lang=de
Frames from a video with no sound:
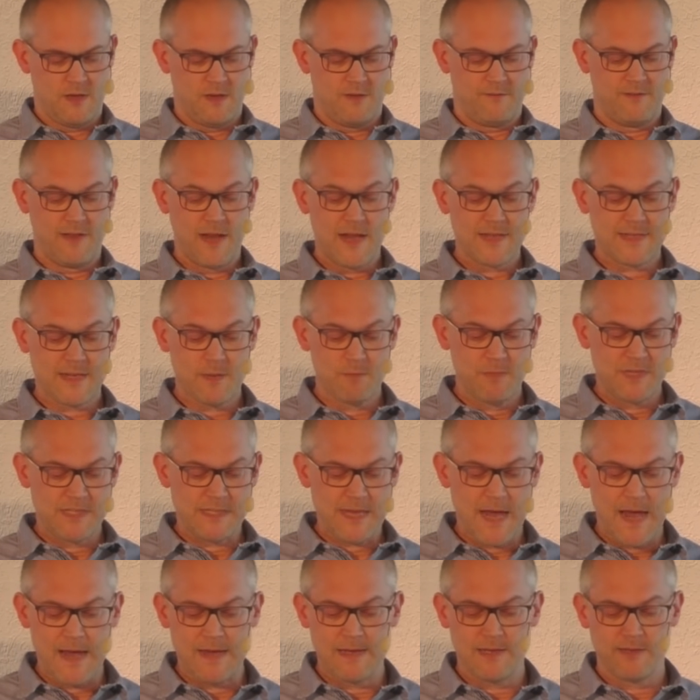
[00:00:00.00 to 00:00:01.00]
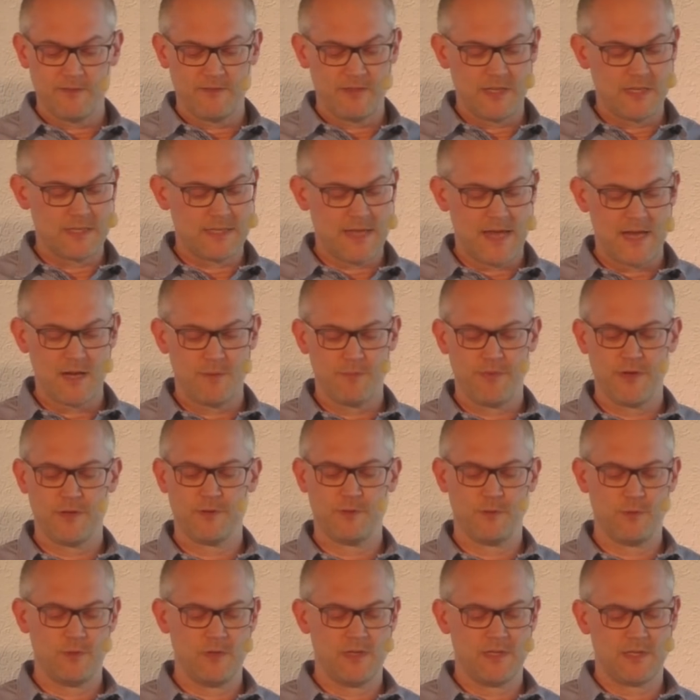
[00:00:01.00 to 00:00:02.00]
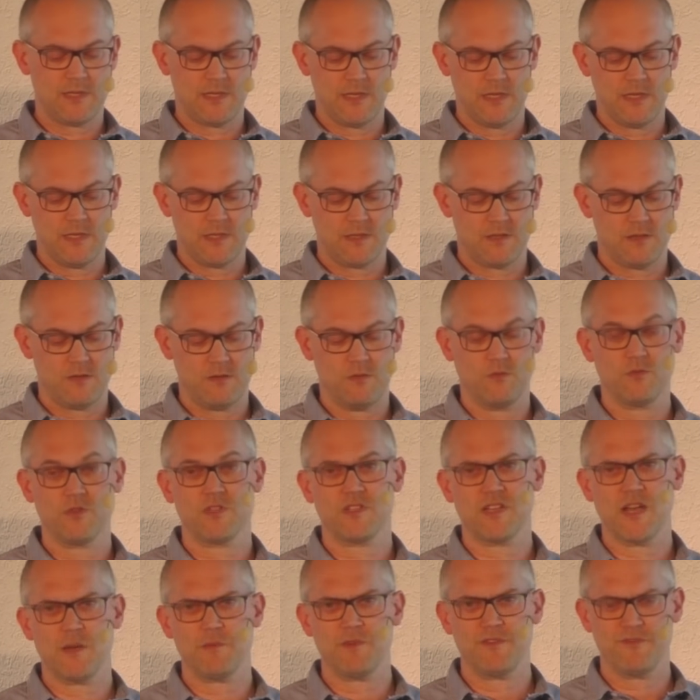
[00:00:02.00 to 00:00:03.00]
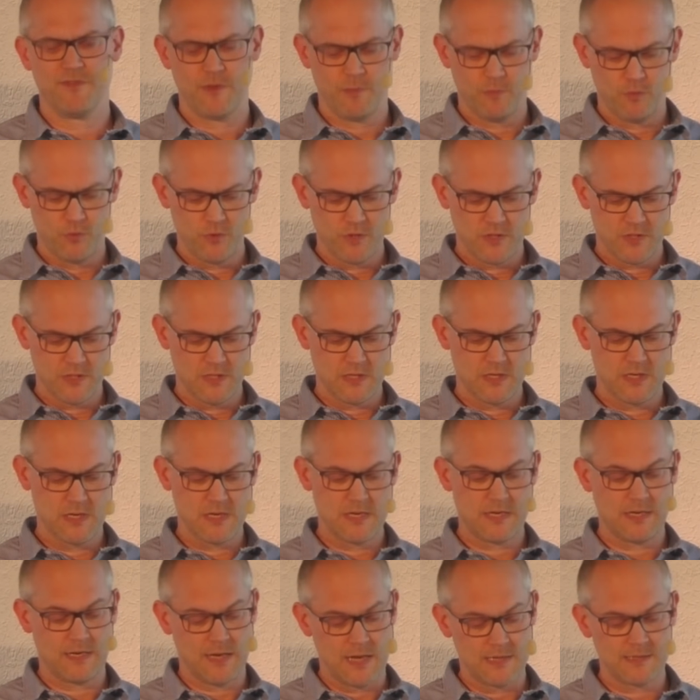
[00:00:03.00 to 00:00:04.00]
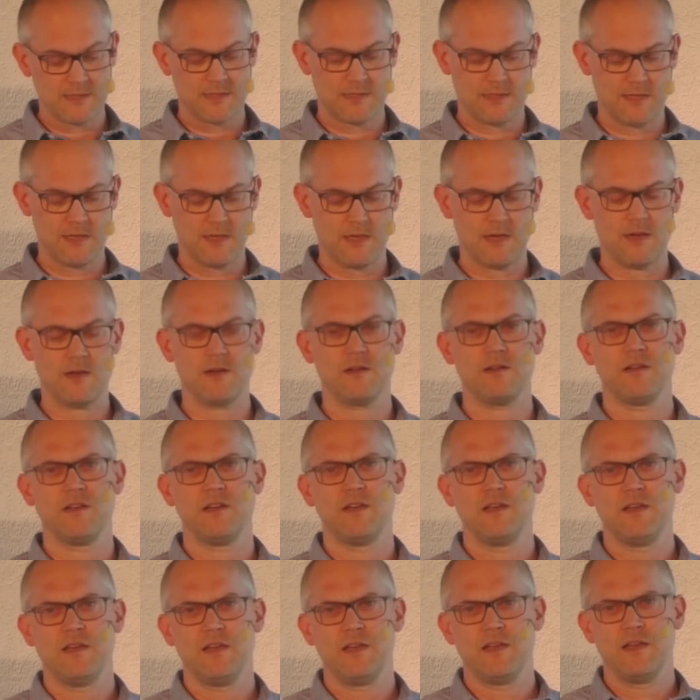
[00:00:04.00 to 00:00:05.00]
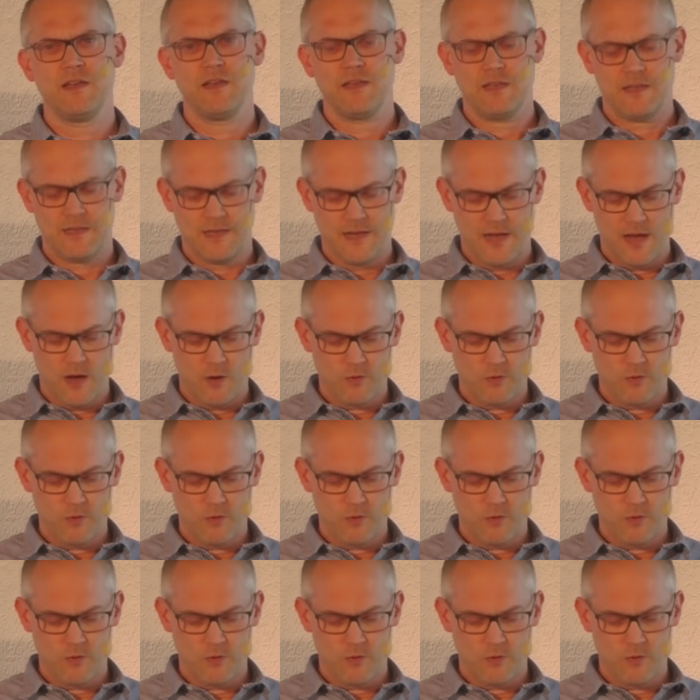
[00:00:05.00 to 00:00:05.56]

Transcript: Vielleicht ein Mitteilen, wie es einem persönlich geht und damit verbunden ganz sicher der